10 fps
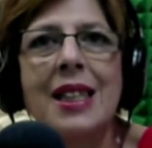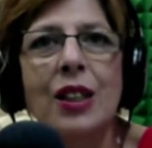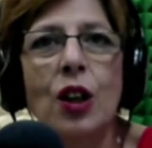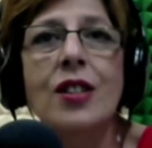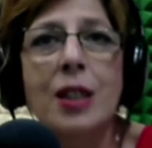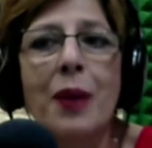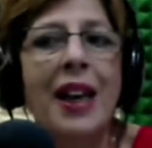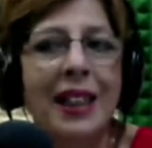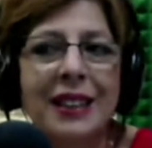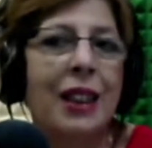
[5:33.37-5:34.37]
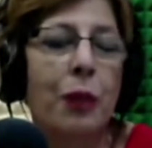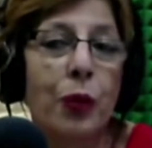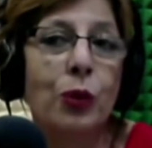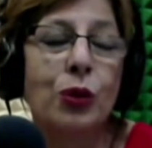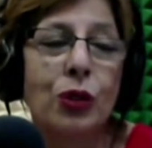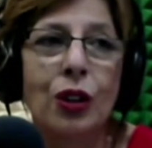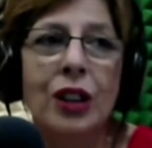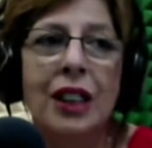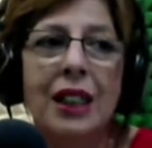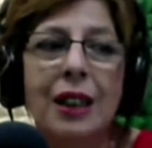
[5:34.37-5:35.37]
se no si perde appunto
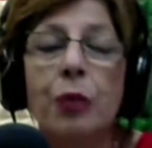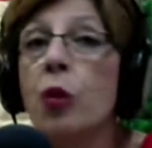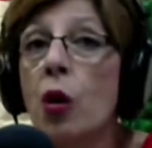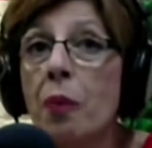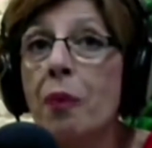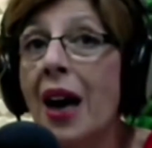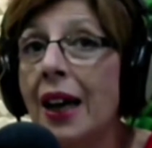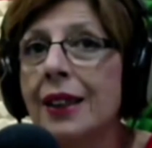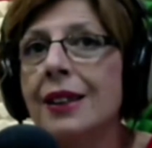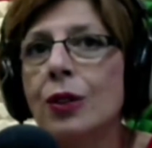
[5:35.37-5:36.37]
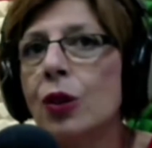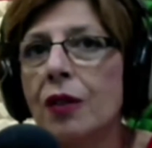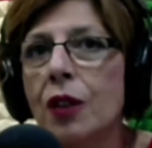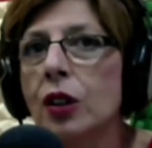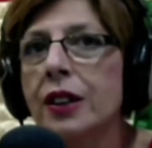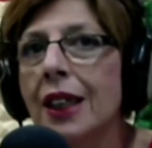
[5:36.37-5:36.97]
il buon pane di una volta.